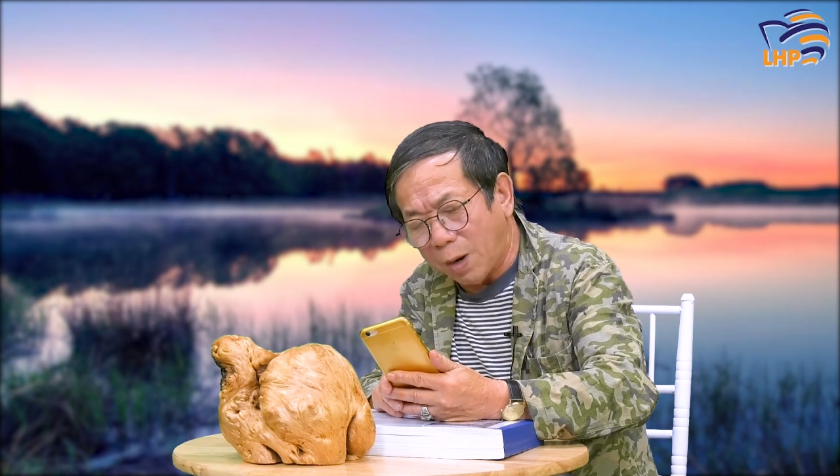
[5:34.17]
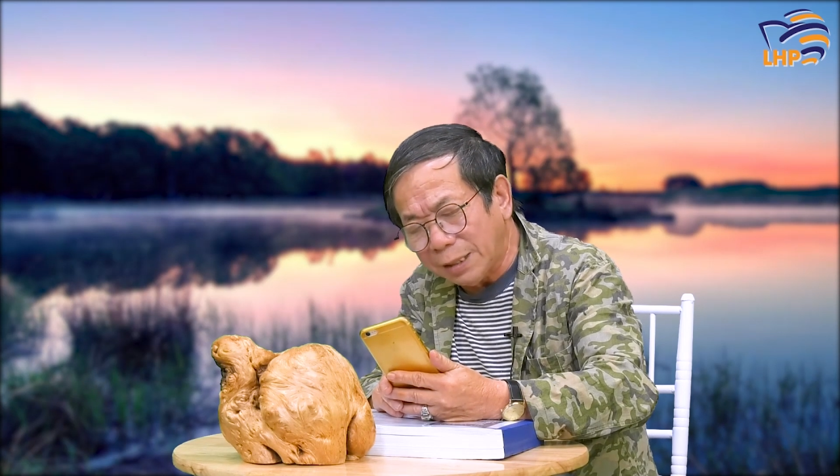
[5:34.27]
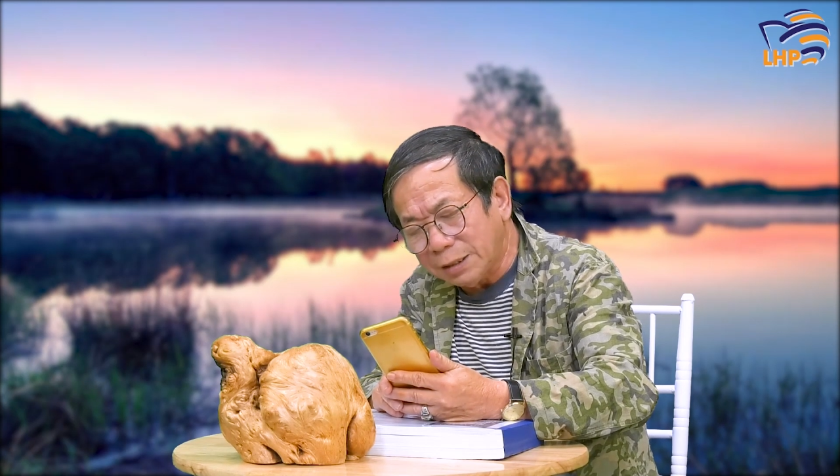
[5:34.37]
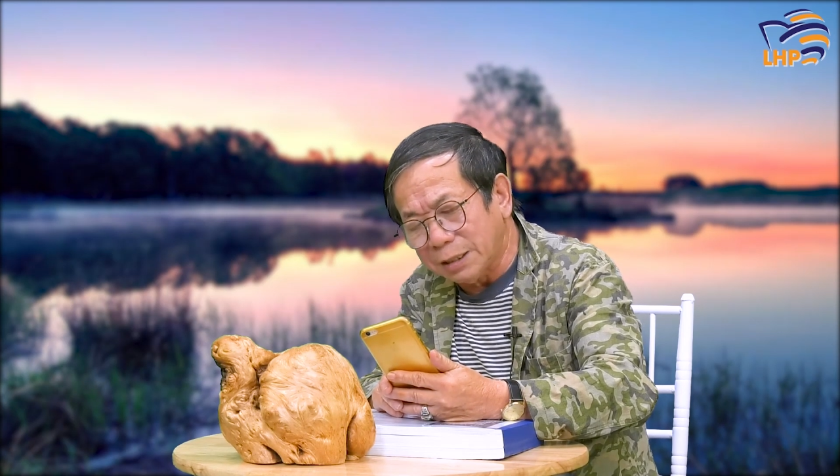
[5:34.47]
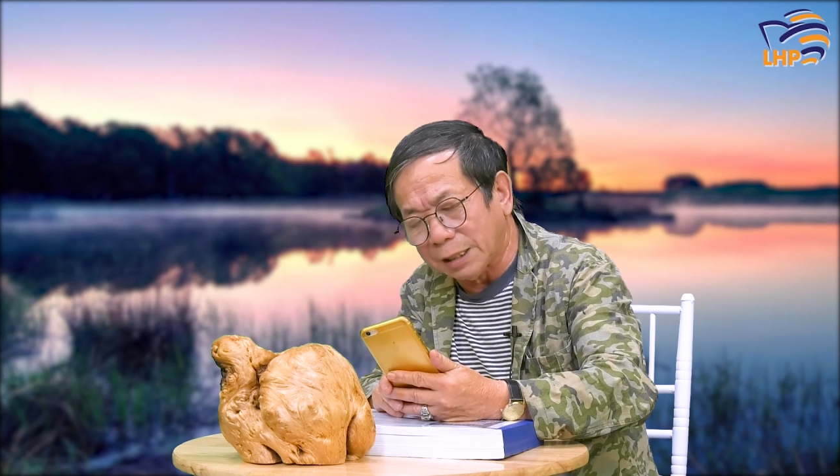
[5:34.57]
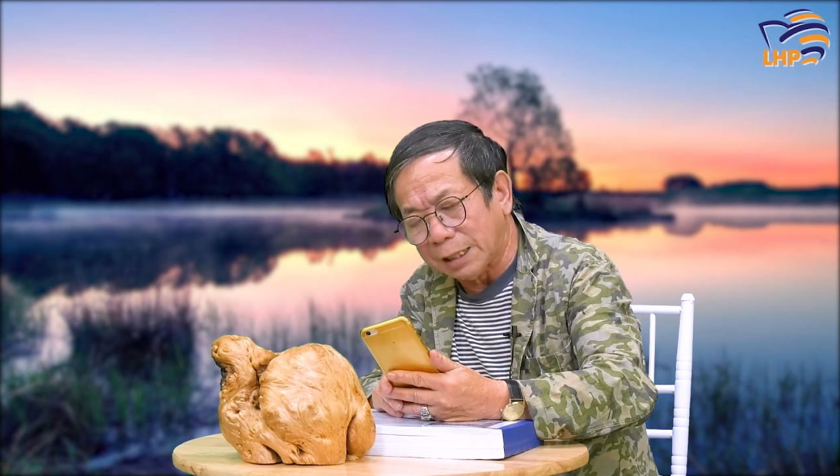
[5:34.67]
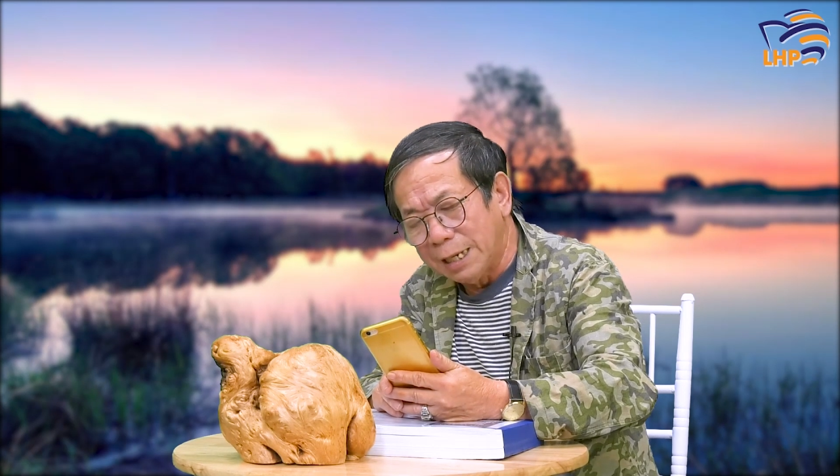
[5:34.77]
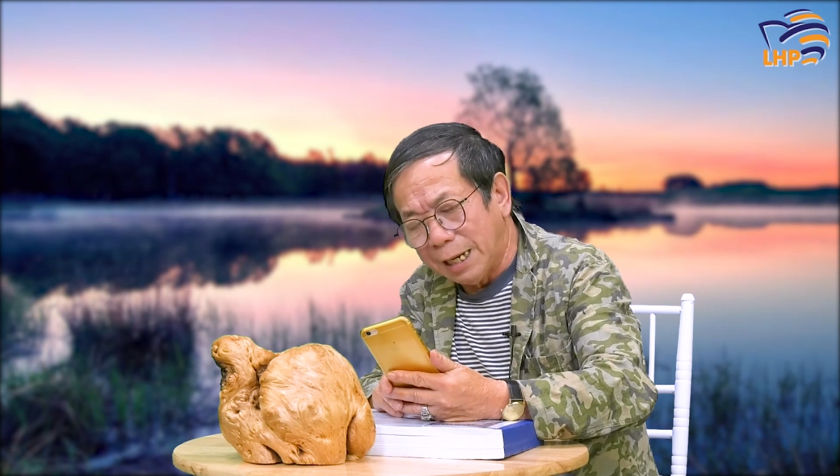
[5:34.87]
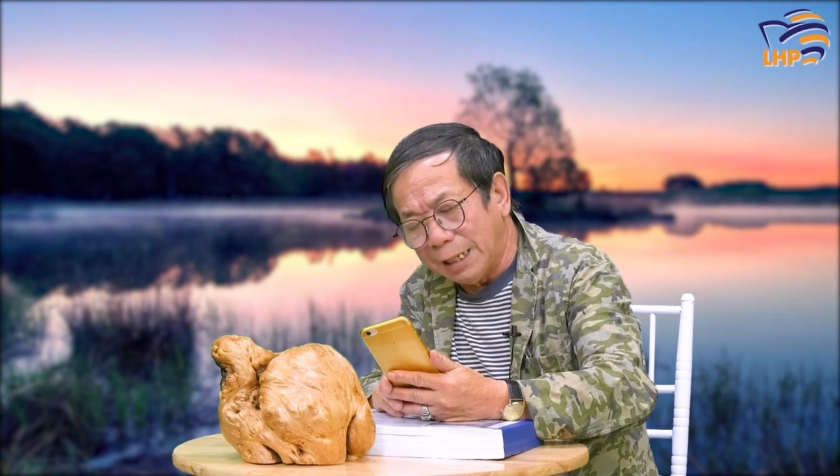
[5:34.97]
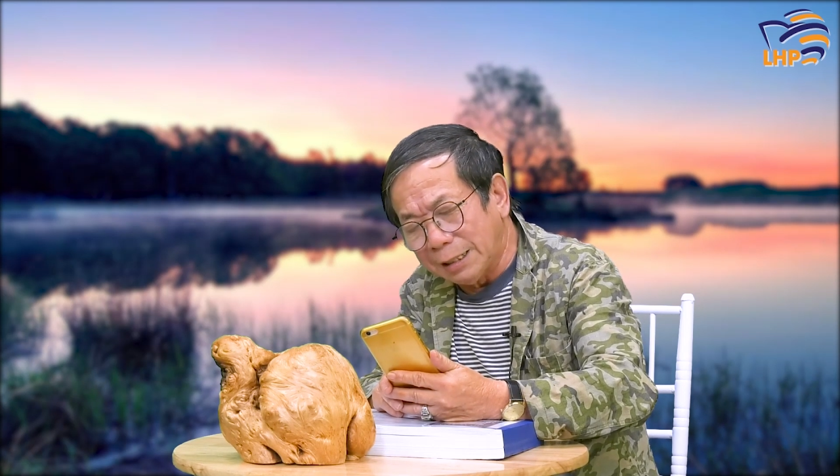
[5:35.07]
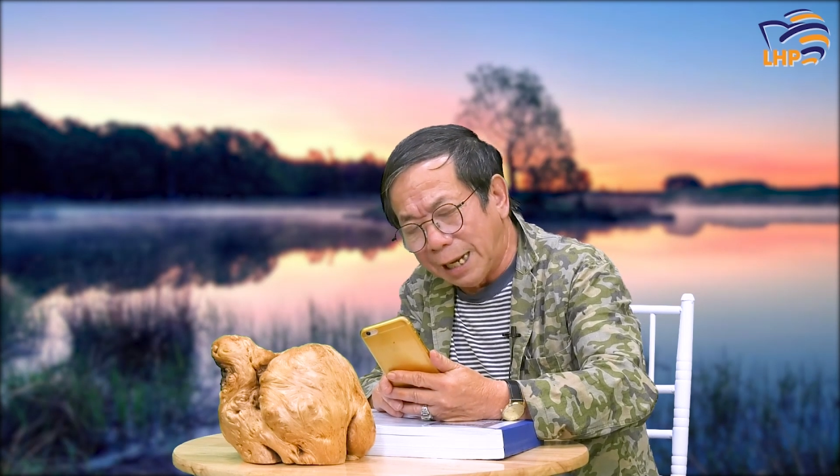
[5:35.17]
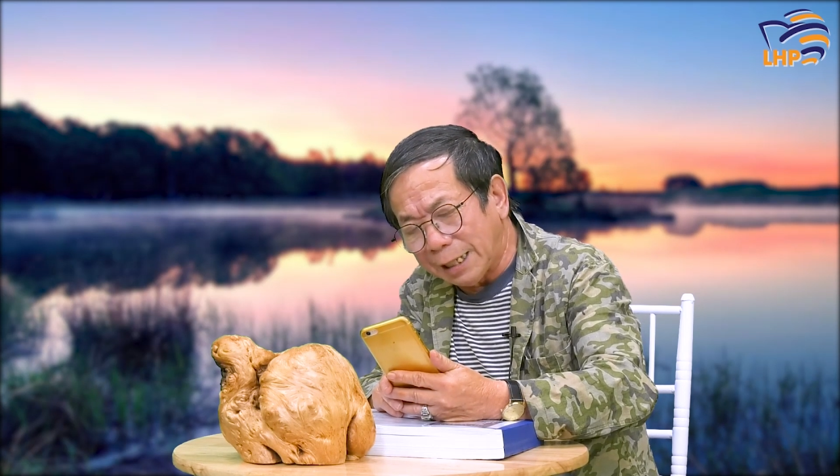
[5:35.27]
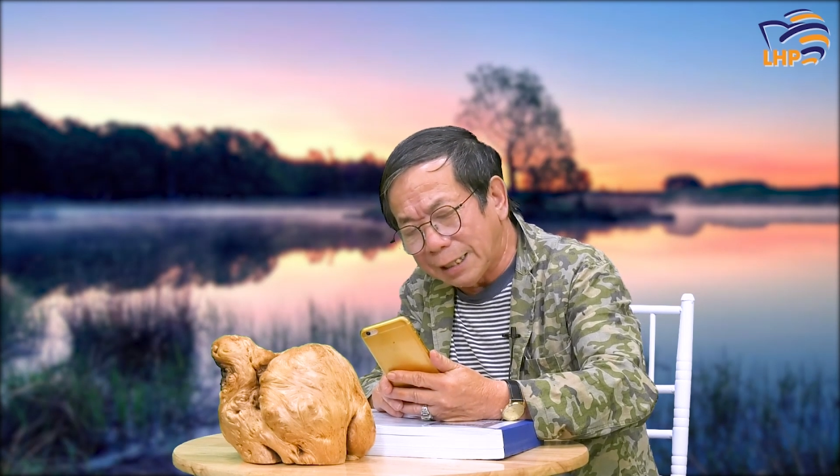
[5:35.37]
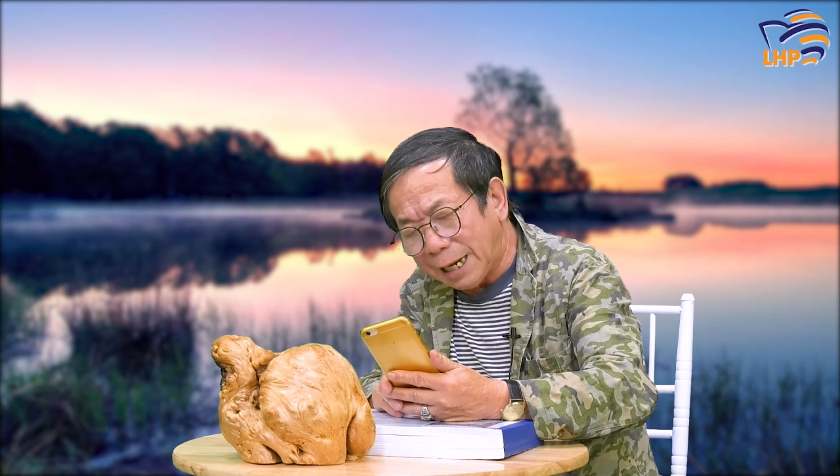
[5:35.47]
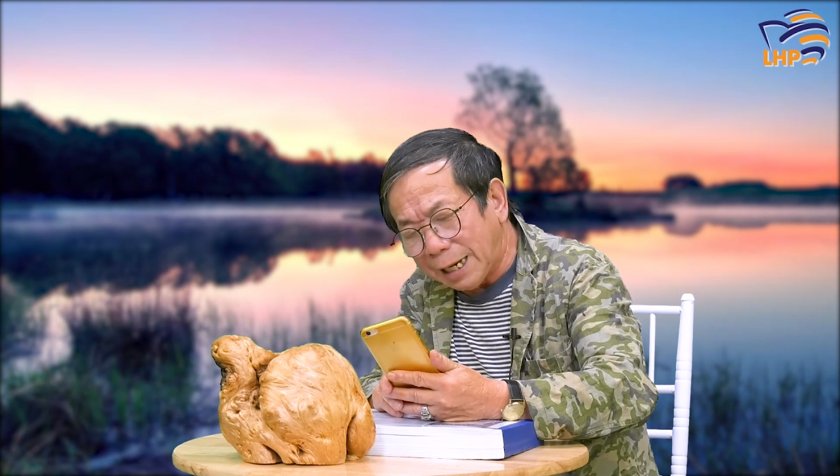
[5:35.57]
quán triệt hay
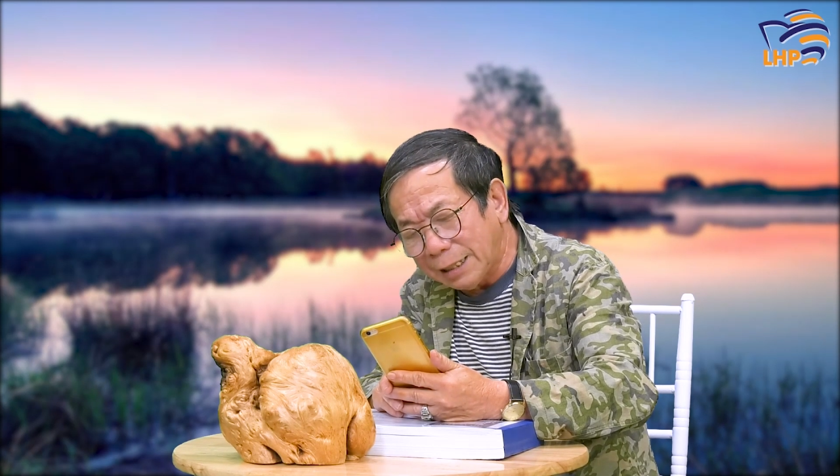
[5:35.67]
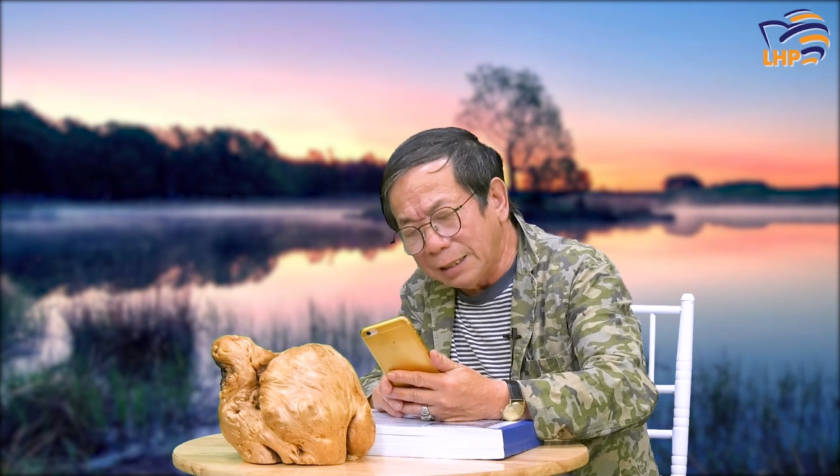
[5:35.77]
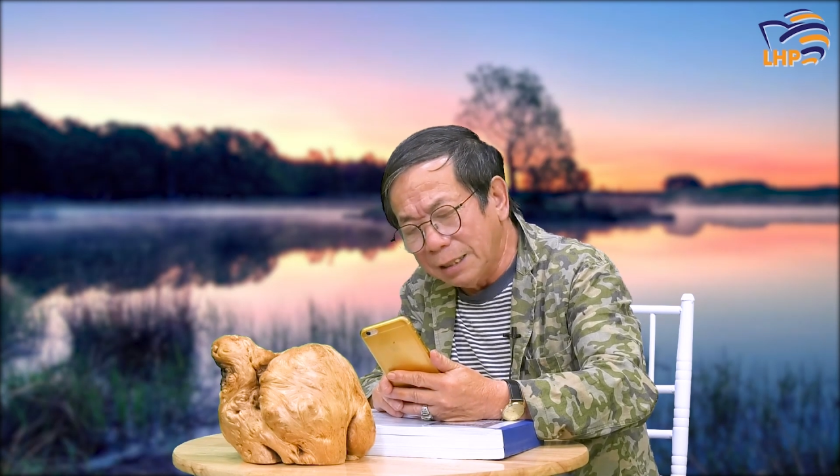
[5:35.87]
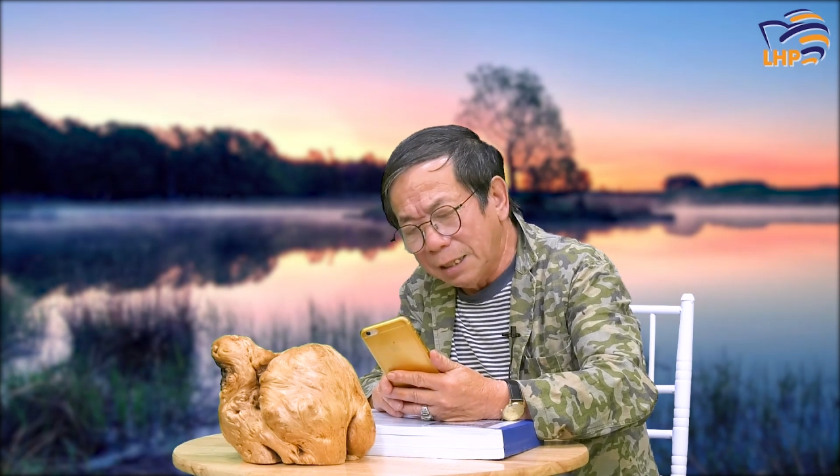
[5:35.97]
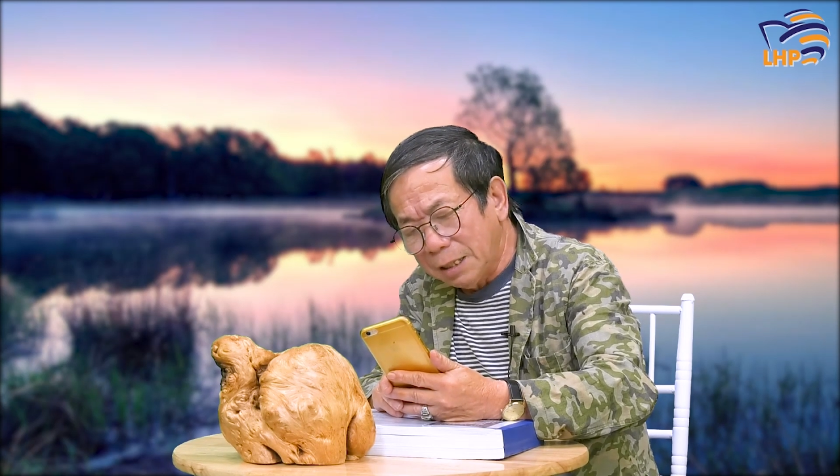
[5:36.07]
đại khái